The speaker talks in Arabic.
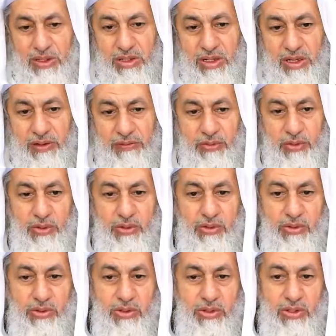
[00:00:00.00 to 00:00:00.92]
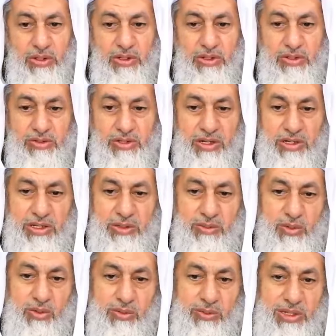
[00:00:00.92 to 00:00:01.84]
لفظه
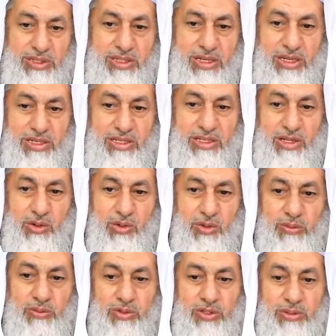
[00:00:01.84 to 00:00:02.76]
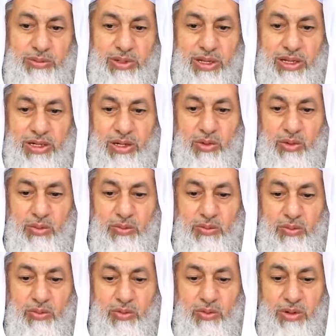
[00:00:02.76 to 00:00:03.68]
جنبوا مساجدكم
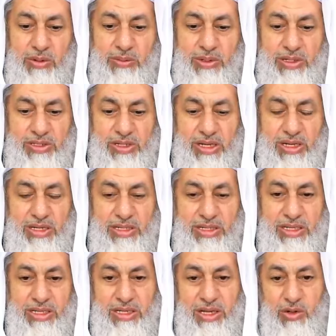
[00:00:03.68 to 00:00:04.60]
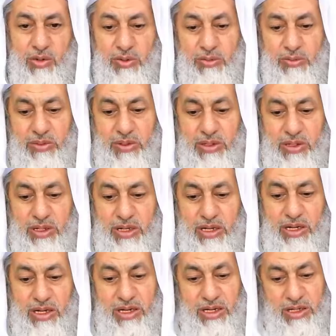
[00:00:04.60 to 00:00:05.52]
صبيانكم ومجانينكم
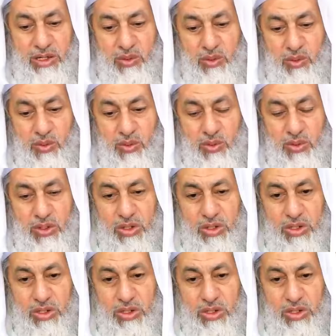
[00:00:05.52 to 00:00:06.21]
إلا أنه